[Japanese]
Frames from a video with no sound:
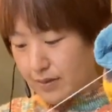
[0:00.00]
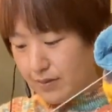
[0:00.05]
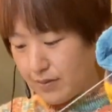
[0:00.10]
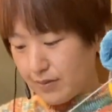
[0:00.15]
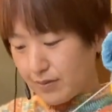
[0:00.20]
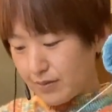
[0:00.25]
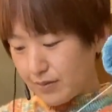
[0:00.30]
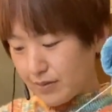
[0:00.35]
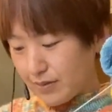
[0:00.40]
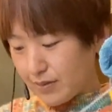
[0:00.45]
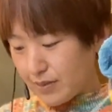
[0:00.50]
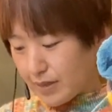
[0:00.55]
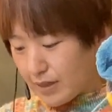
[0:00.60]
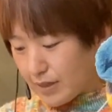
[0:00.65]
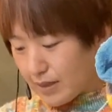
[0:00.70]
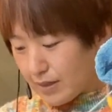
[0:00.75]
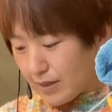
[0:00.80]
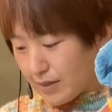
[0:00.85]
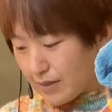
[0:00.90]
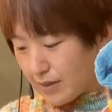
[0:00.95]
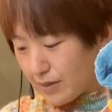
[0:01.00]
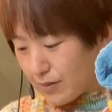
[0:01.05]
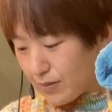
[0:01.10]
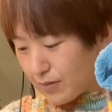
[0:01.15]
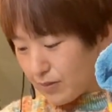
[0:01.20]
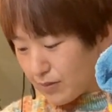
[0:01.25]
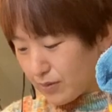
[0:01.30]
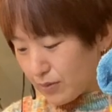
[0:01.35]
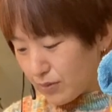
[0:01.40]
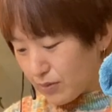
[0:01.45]
本当に。
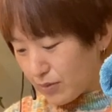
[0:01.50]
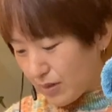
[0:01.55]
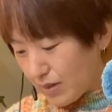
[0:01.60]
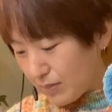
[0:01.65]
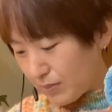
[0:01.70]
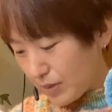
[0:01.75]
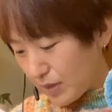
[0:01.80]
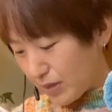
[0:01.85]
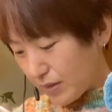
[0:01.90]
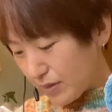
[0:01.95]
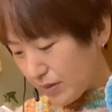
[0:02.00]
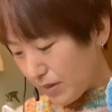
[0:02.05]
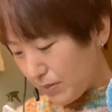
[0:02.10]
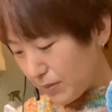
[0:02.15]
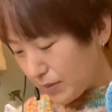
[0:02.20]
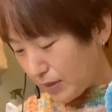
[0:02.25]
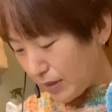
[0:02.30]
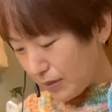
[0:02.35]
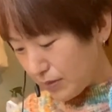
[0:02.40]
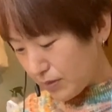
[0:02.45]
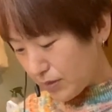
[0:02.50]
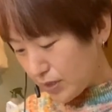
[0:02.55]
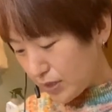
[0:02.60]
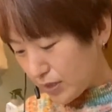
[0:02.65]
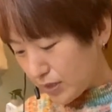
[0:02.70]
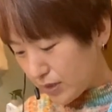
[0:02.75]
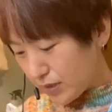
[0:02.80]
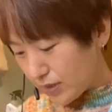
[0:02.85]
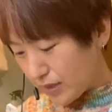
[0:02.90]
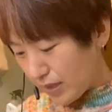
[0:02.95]
どどの編み方も楽し
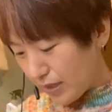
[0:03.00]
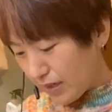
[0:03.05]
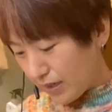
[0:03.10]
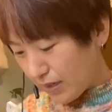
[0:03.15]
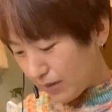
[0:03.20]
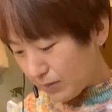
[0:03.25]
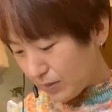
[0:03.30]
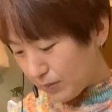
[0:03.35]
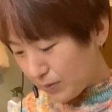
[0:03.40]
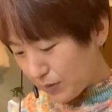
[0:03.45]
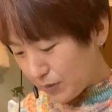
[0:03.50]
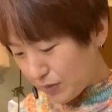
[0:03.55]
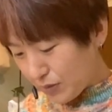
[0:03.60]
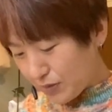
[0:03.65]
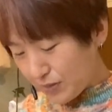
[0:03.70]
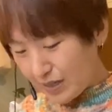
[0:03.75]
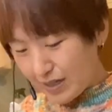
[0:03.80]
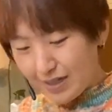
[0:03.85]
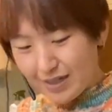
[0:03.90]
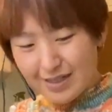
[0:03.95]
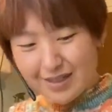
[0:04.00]
いね編み物は